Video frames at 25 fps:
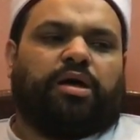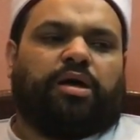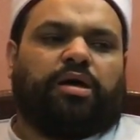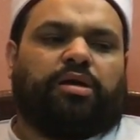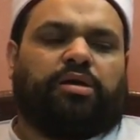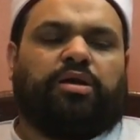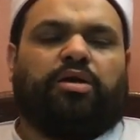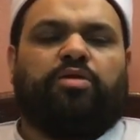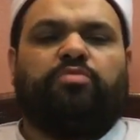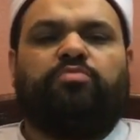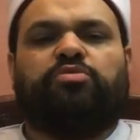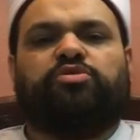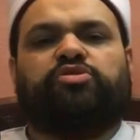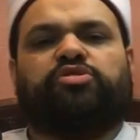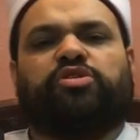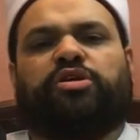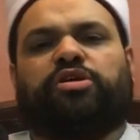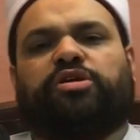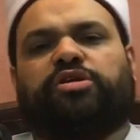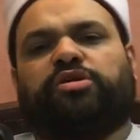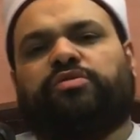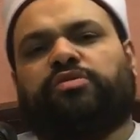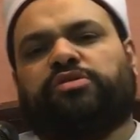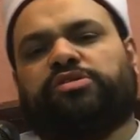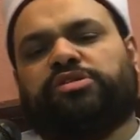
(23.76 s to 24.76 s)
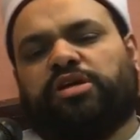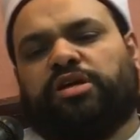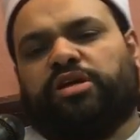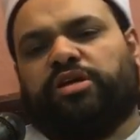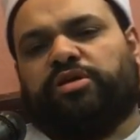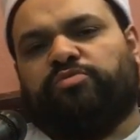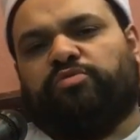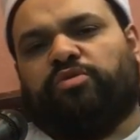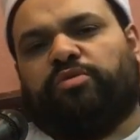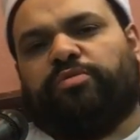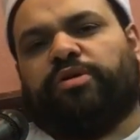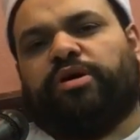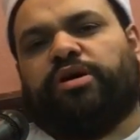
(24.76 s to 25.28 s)
اللهم صل
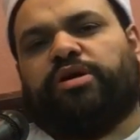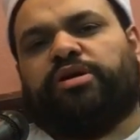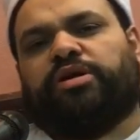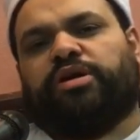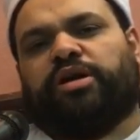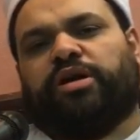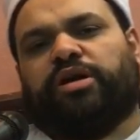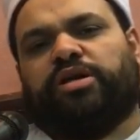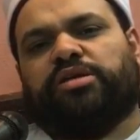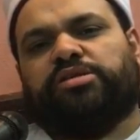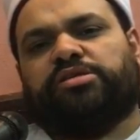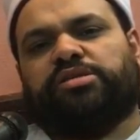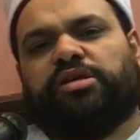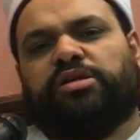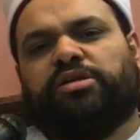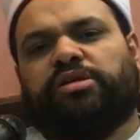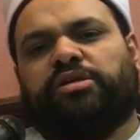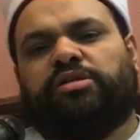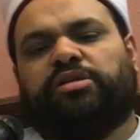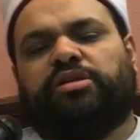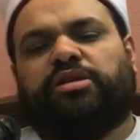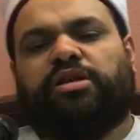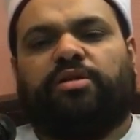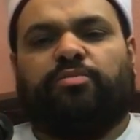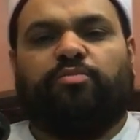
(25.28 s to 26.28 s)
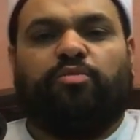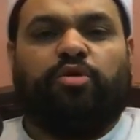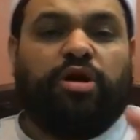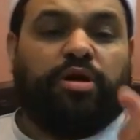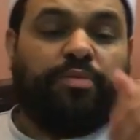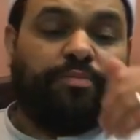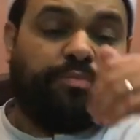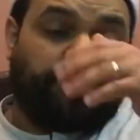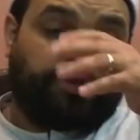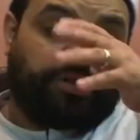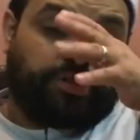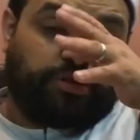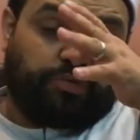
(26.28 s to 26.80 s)
وسلم وبارك على سيدنا
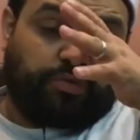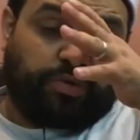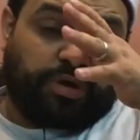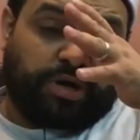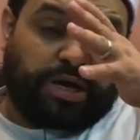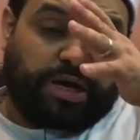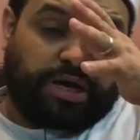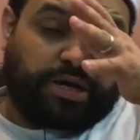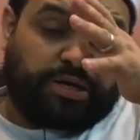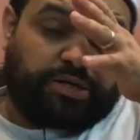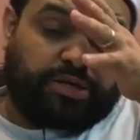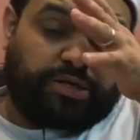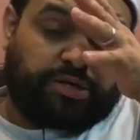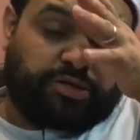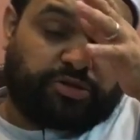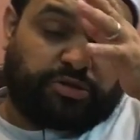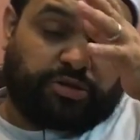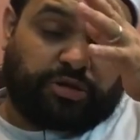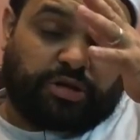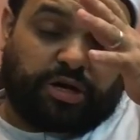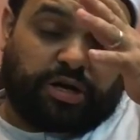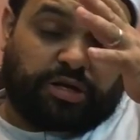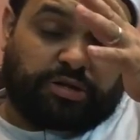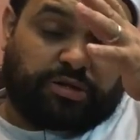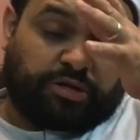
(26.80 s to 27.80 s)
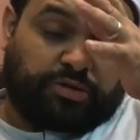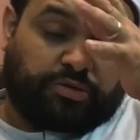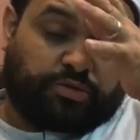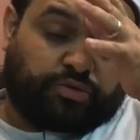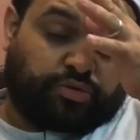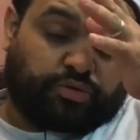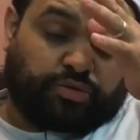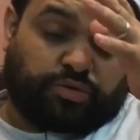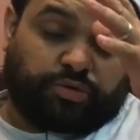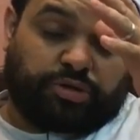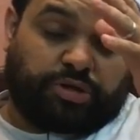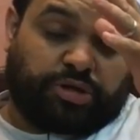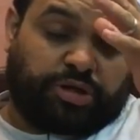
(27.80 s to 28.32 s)
محمد وآله صلاة
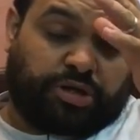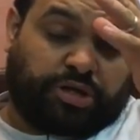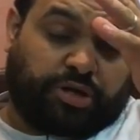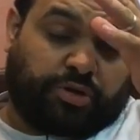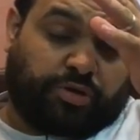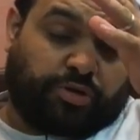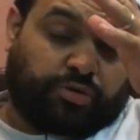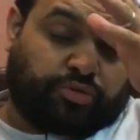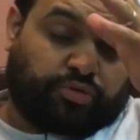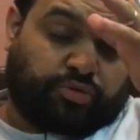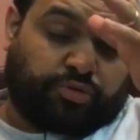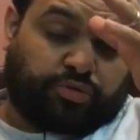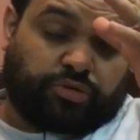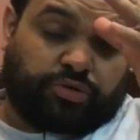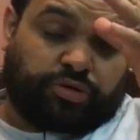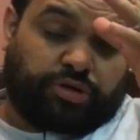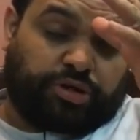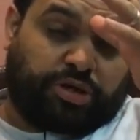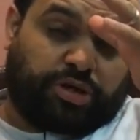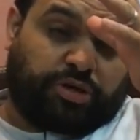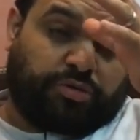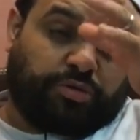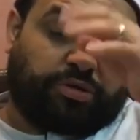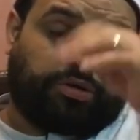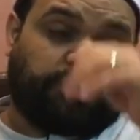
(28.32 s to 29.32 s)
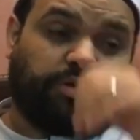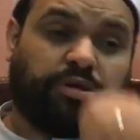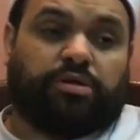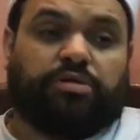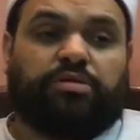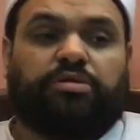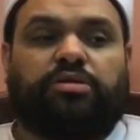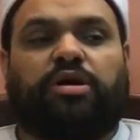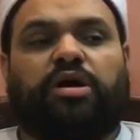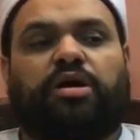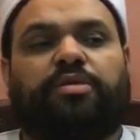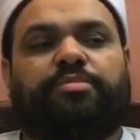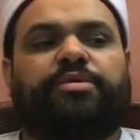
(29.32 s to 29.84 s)
ترضيك وترضيه
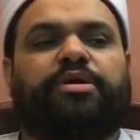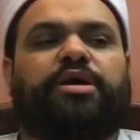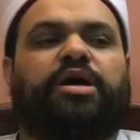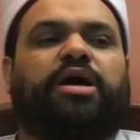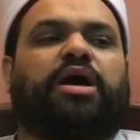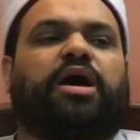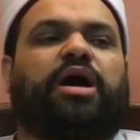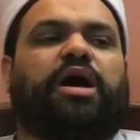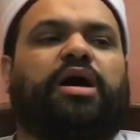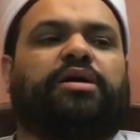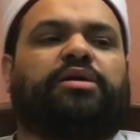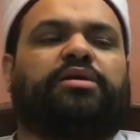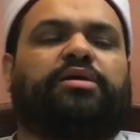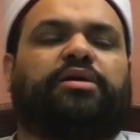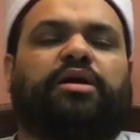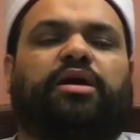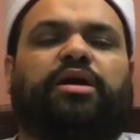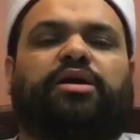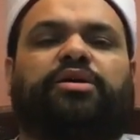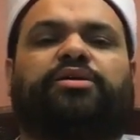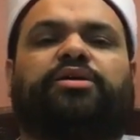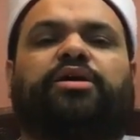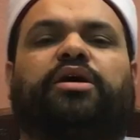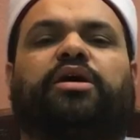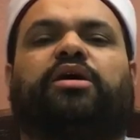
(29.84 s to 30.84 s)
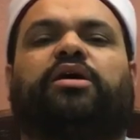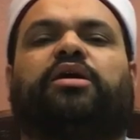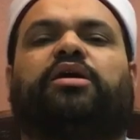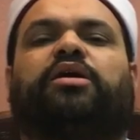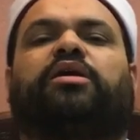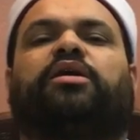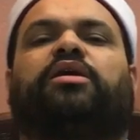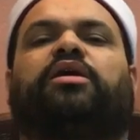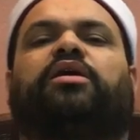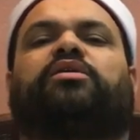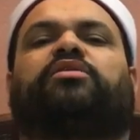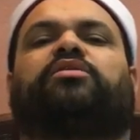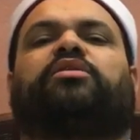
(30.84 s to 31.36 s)
وترضى بها عنا
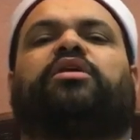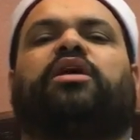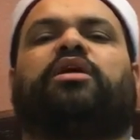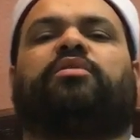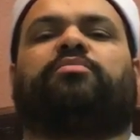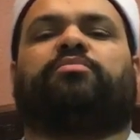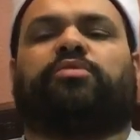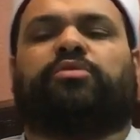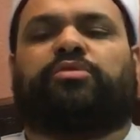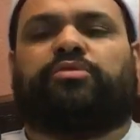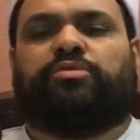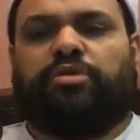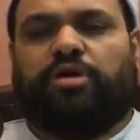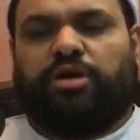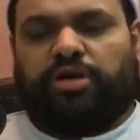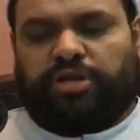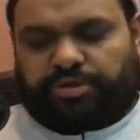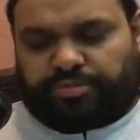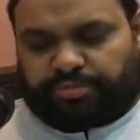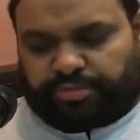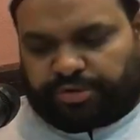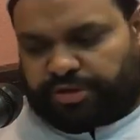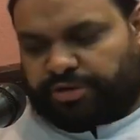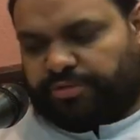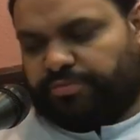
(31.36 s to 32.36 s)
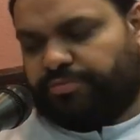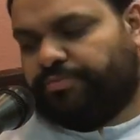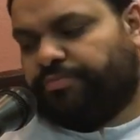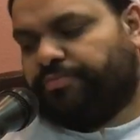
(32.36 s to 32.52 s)
يا أرحم الراحمين